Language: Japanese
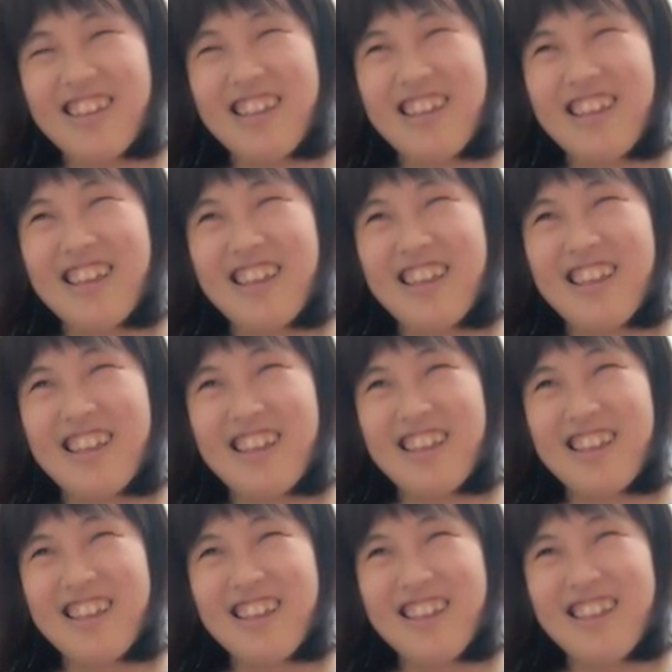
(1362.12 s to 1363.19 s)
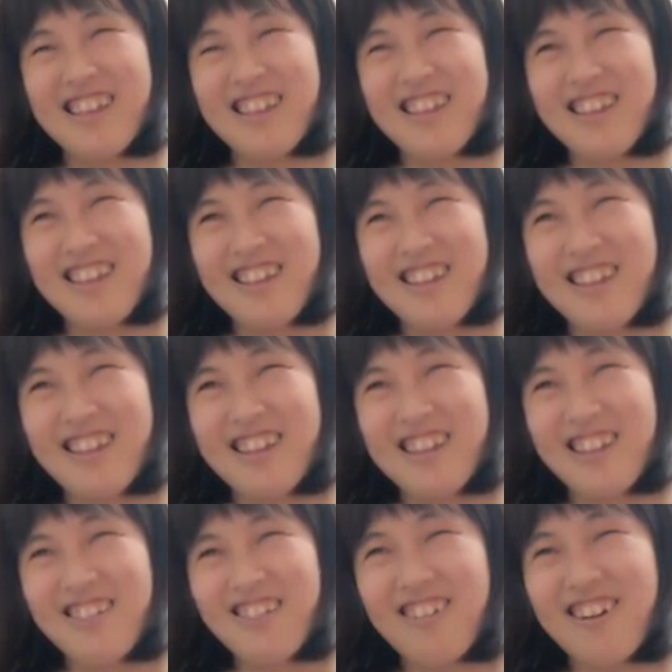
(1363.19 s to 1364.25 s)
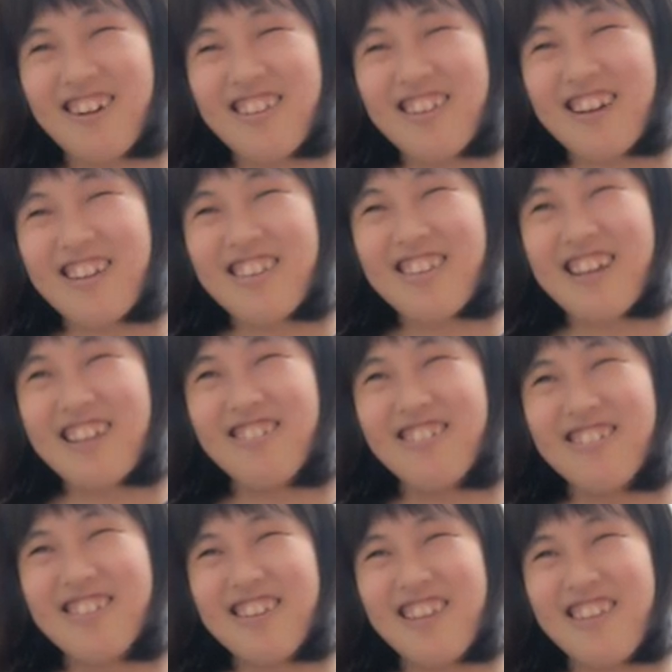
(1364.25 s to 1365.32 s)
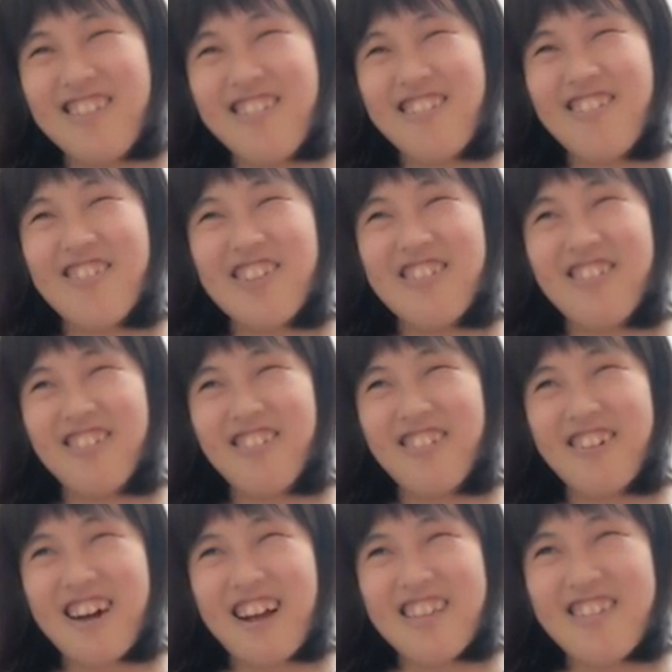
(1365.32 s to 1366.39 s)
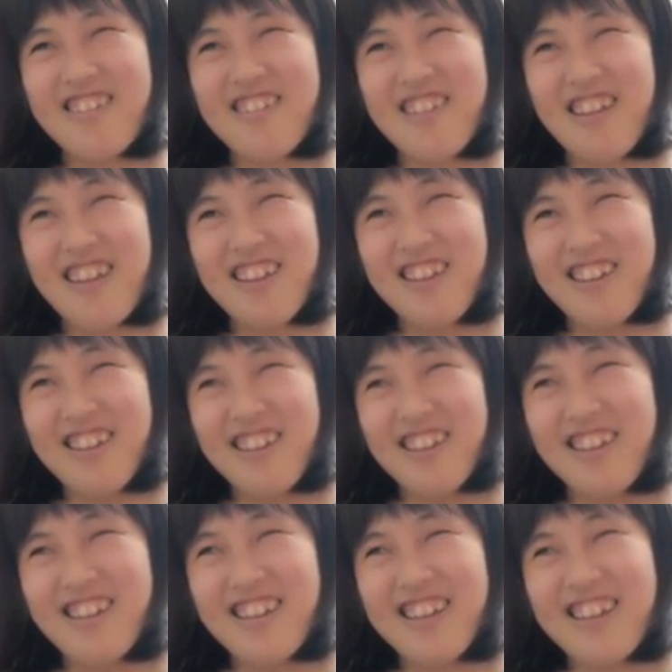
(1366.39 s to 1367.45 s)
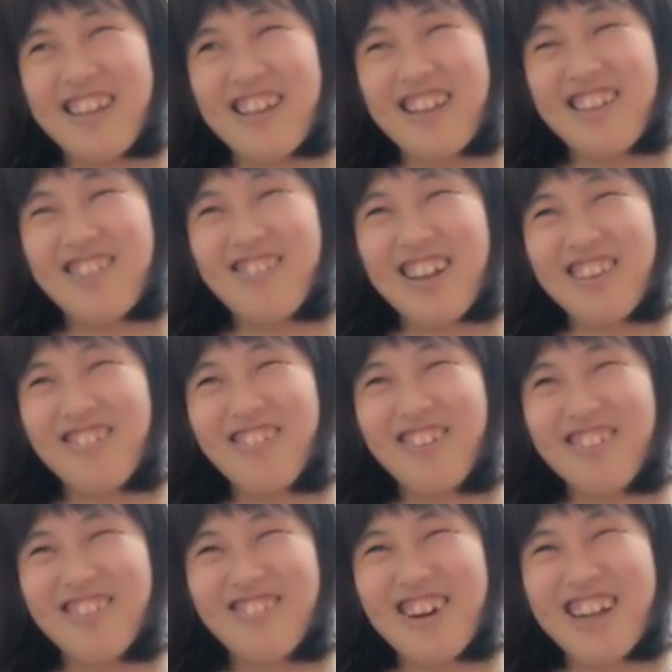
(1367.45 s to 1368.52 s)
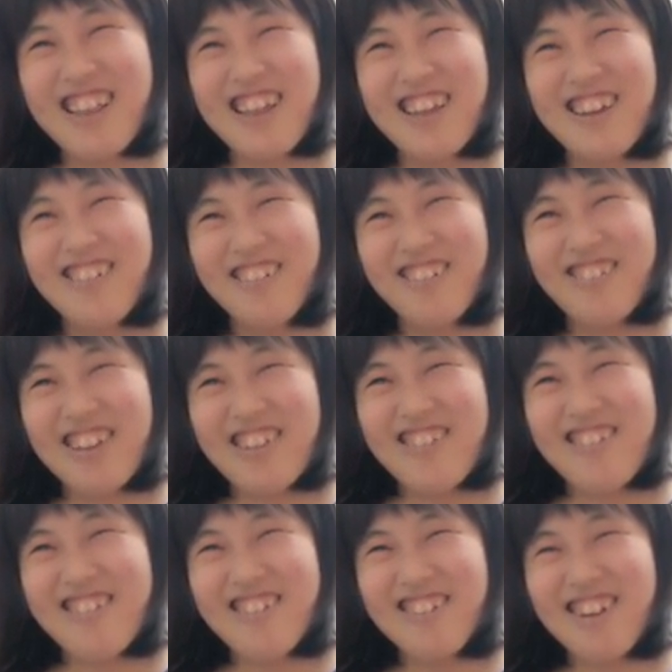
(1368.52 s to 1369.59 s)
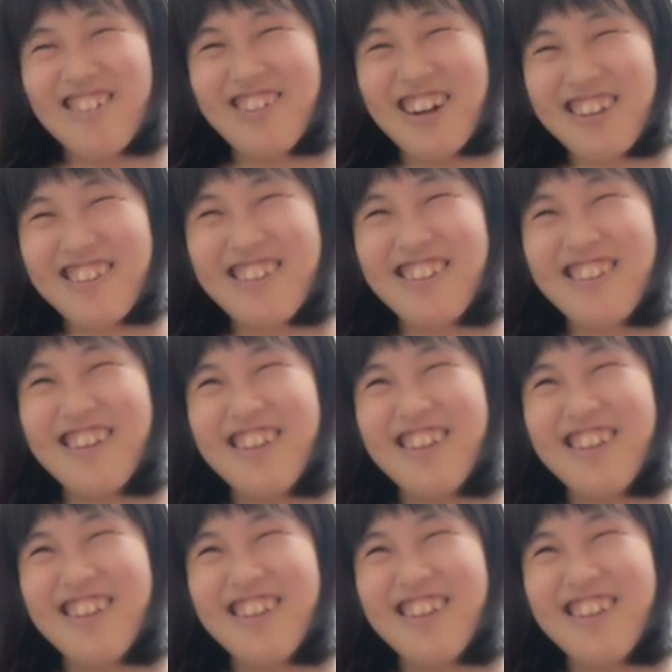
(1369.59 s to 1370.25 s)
えー、6月20日の日曜日の午後8時に、えー、スマートフォンの前でお待ちしております、